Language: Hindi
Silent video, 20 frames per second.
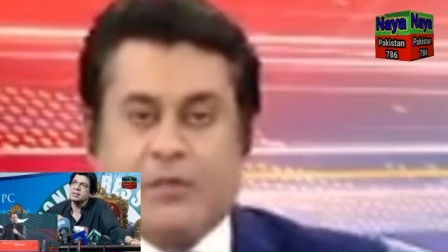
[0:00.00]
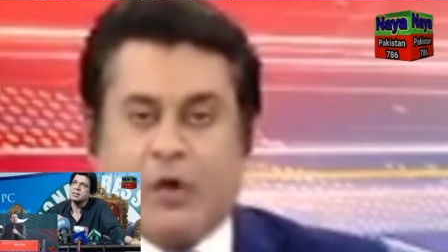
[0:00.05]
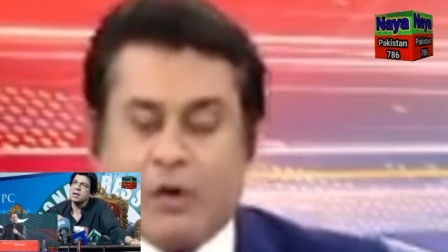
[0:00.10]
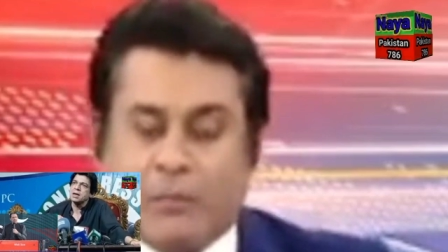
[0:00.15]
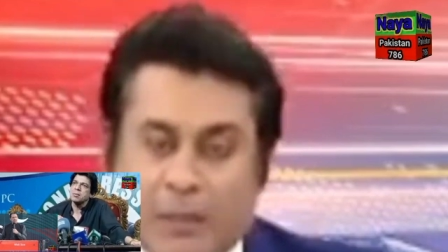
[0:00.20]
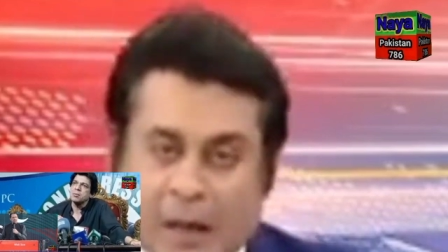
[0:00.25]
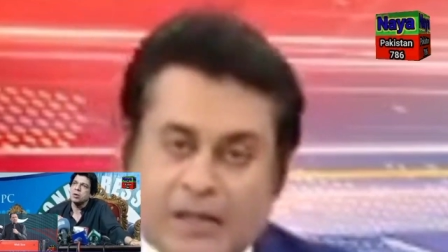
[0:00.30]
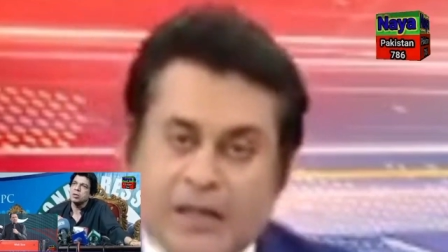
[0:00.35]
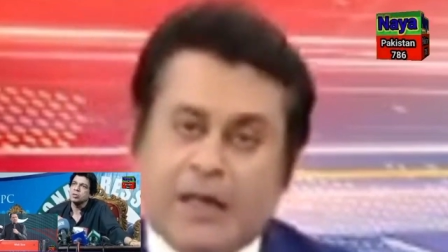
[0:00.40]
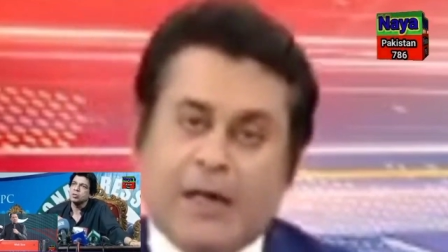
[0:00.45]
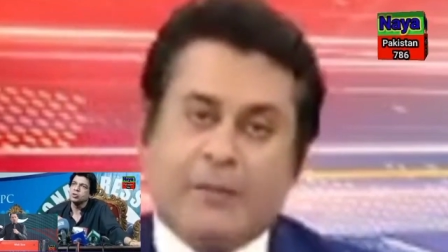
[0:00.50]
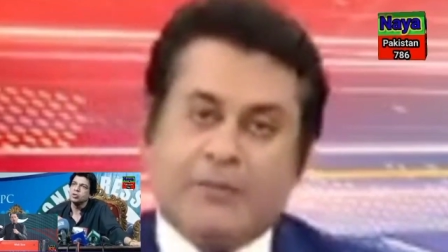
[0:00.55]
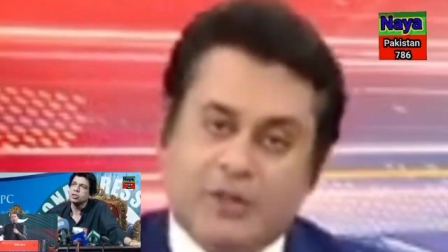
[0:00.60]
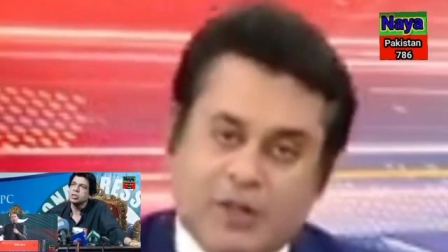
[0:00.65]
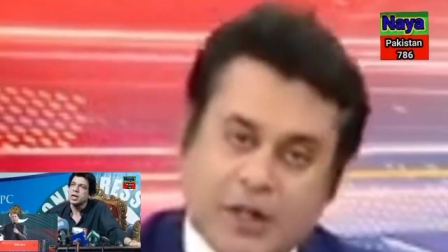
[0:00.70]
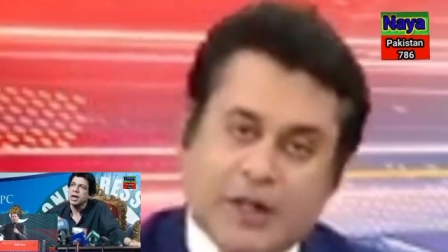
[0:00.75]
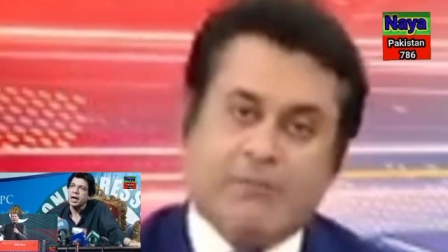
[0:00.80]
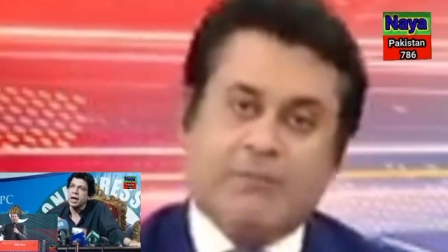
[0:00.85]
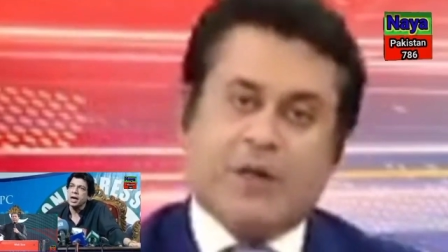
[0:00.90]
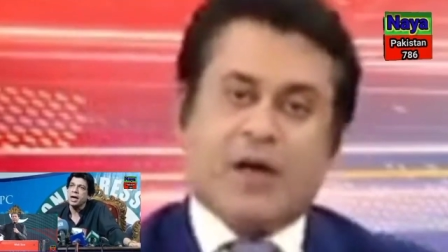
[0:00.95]
और बातें आप
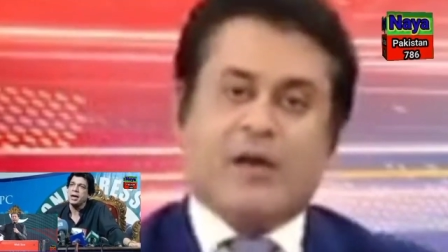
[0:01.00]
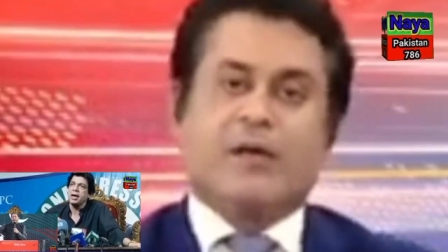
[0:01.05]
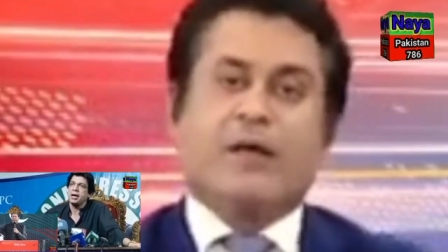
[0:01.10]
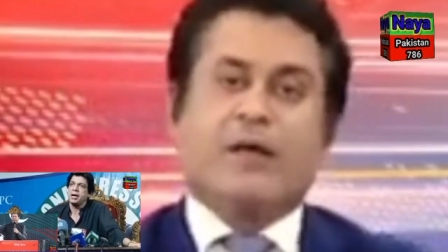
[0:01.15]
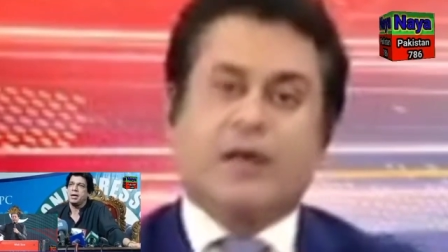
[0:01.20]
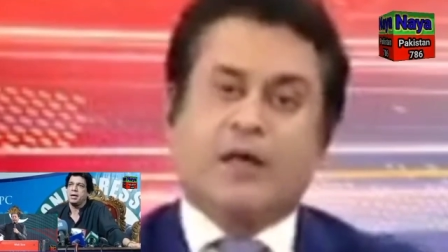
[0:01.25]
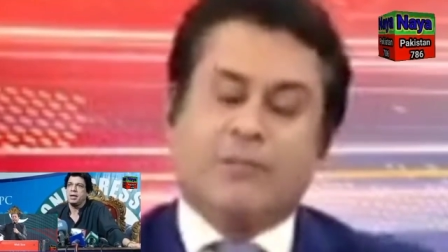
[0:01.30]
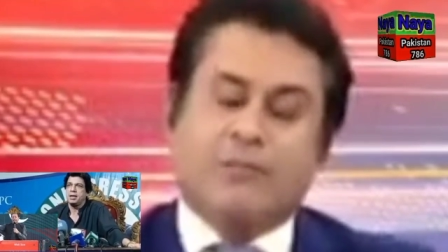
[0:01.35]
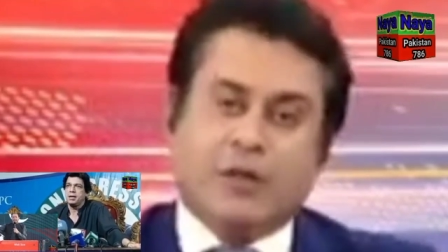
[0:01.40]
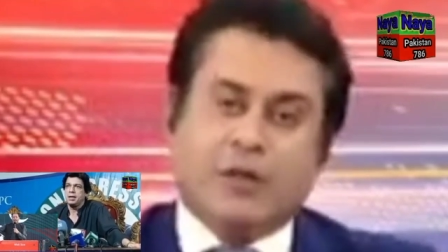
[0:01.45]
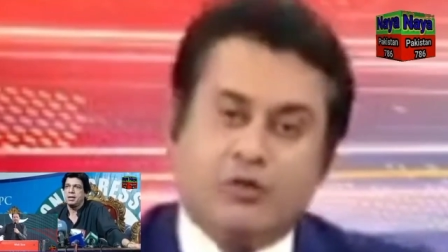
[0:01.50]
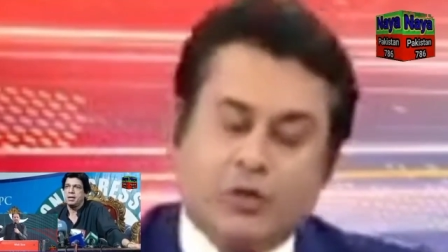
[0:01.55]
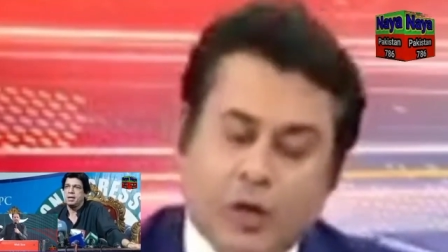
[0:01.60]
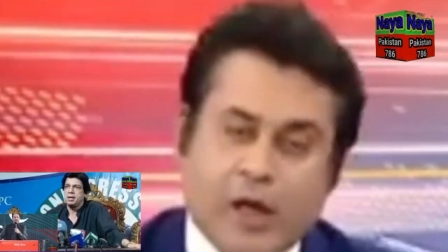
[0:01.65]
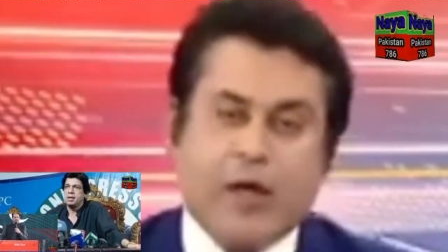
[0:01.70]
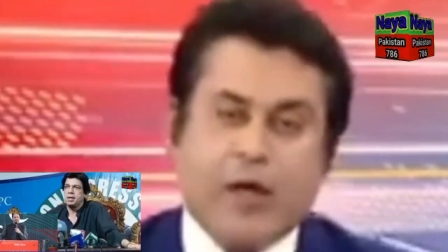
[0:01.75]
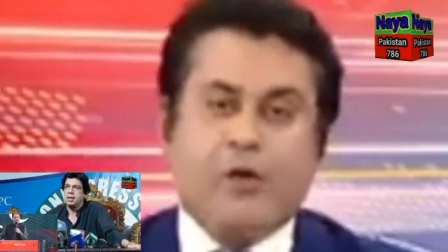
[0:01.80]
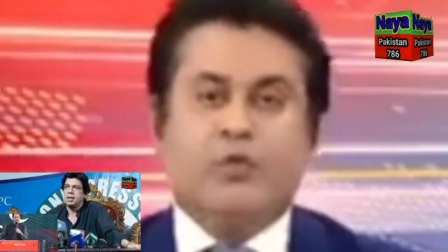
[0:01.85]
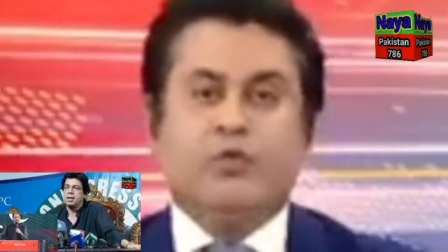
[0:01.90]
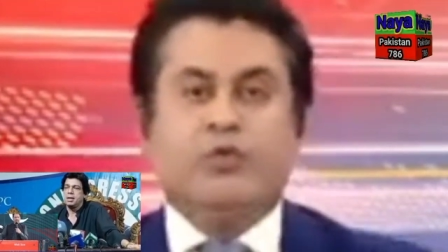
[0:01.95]
अजीब कर रहे हैं कि मैं
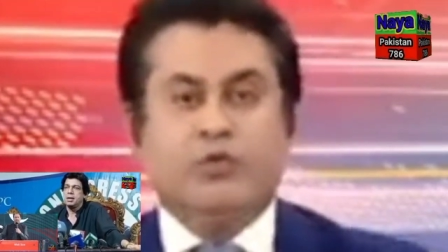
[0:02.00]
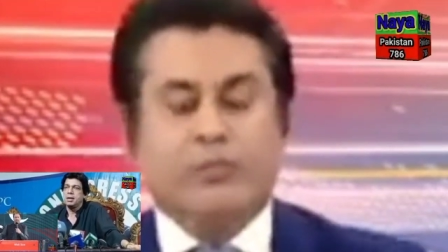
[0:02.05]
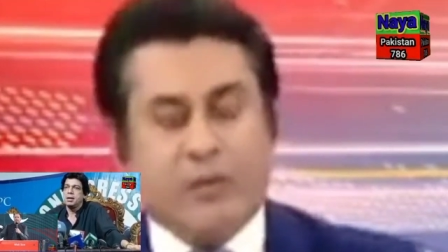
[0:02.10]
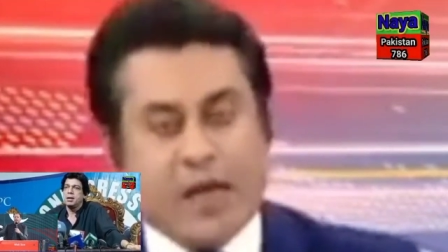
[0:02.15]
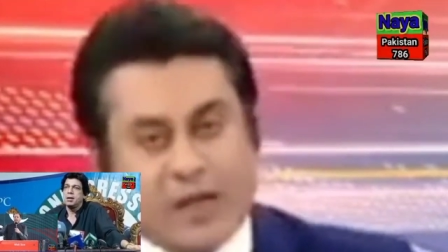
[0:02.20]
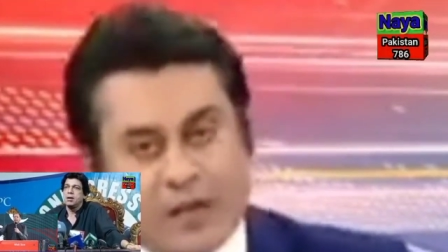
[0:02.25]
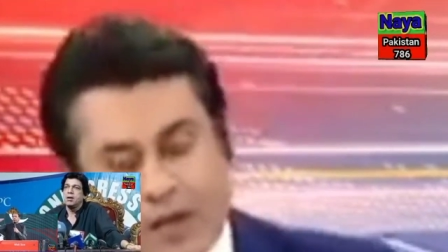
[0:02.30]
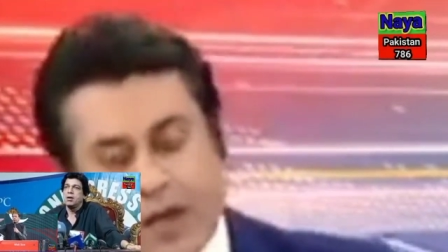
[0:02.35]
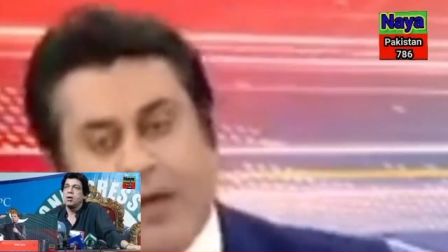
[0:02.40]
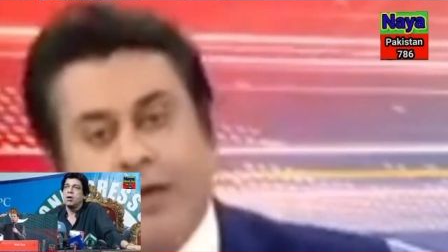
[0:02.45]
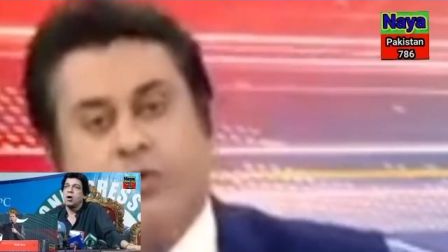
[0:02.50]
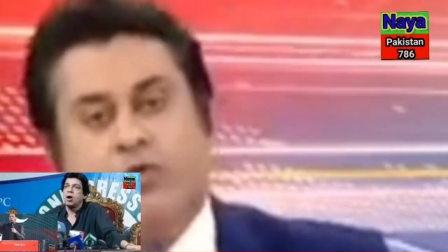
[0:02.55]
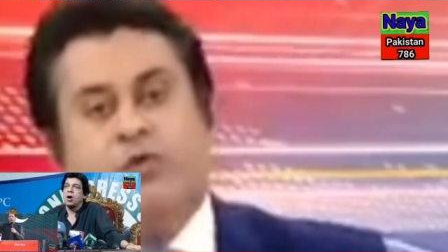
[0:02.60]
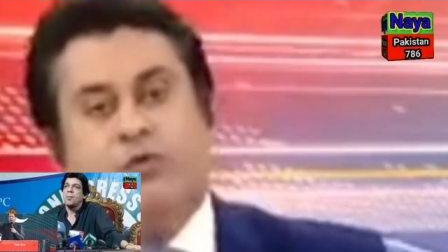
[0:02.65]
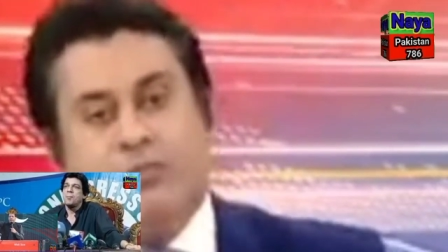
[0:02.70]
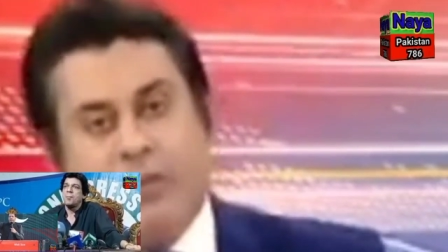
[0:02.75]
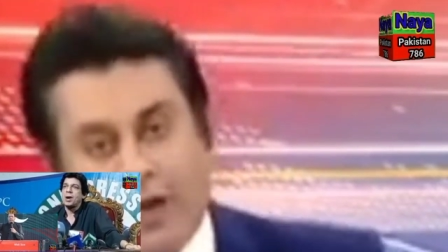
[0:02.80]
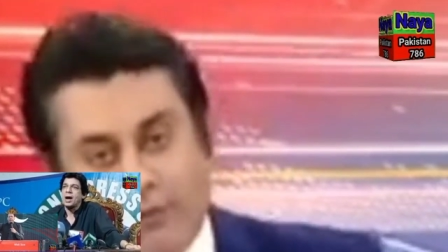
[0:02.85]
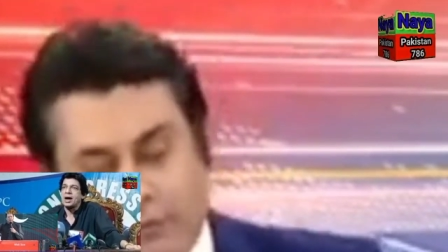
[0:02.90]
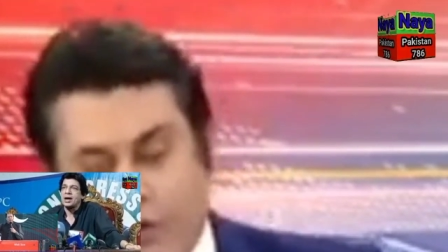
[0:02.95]
दुलेर हूं मैं ये
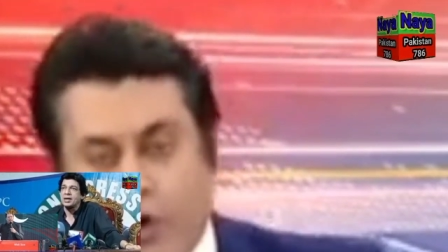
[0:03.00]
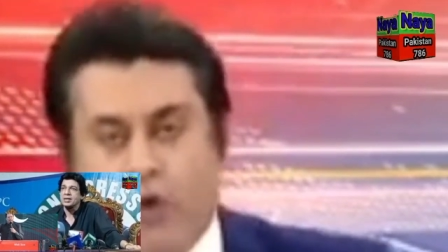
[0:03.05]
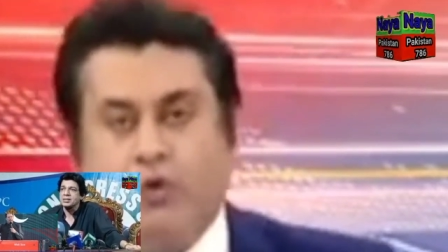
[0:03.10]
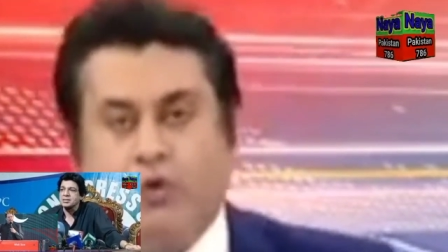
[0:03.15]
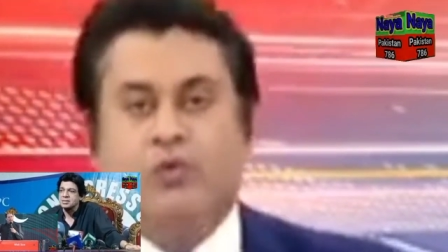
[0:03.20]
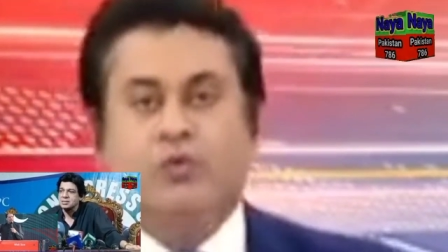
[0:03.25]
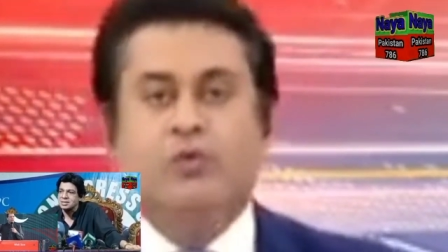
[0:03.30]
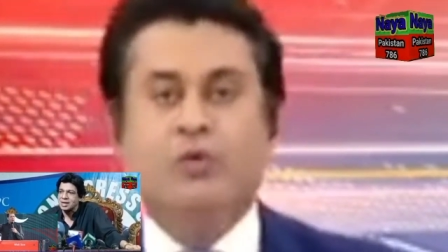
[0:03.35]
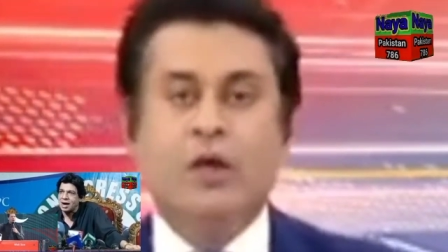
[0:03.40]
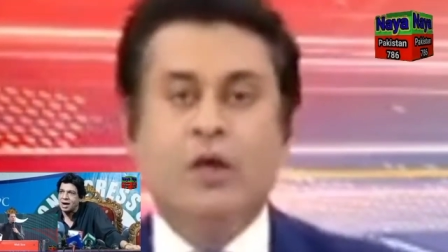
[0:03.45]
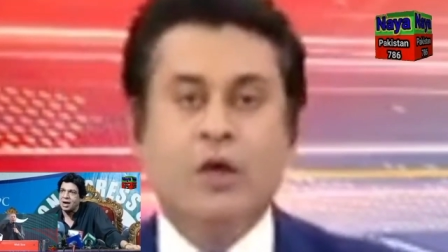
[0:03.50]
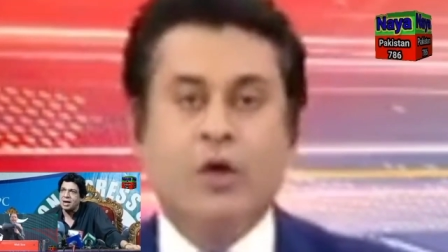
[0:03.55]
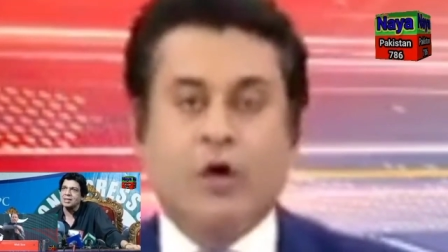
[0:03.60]
हूं मैं वो हूं